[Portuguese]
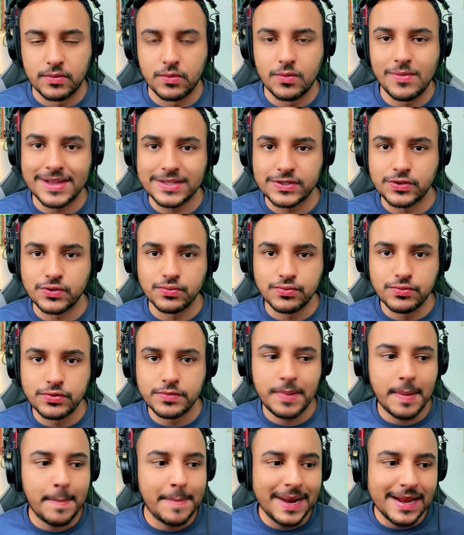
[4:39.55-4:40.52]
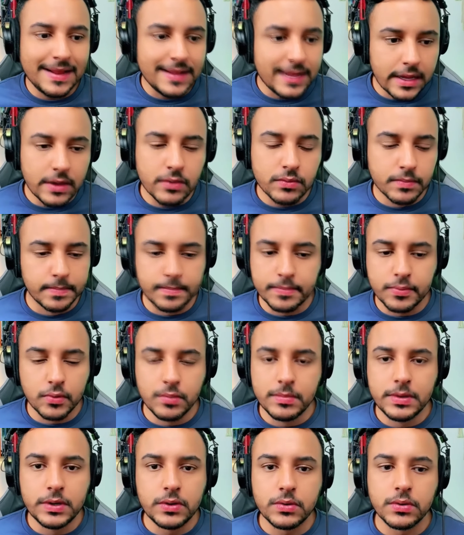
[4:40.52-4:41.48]
o assunto para prender o
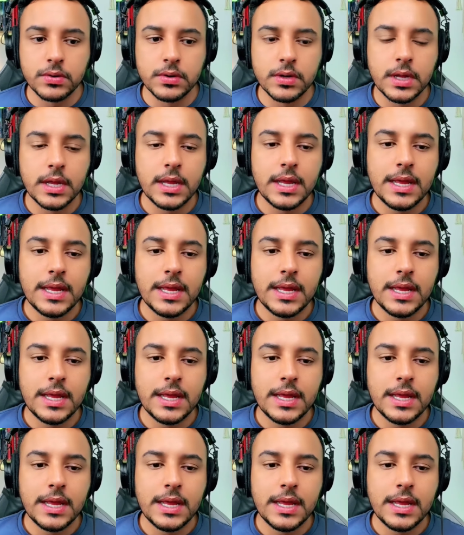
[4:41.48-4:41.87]
público.